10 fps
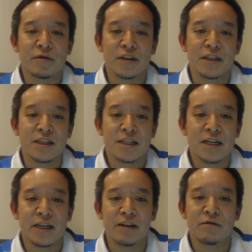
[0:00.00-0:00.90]
をですね
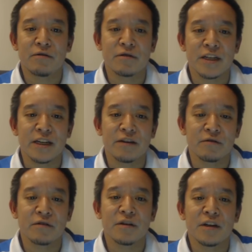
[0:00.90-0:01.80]
参議院の法制
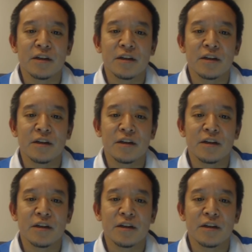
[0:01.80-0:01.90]
局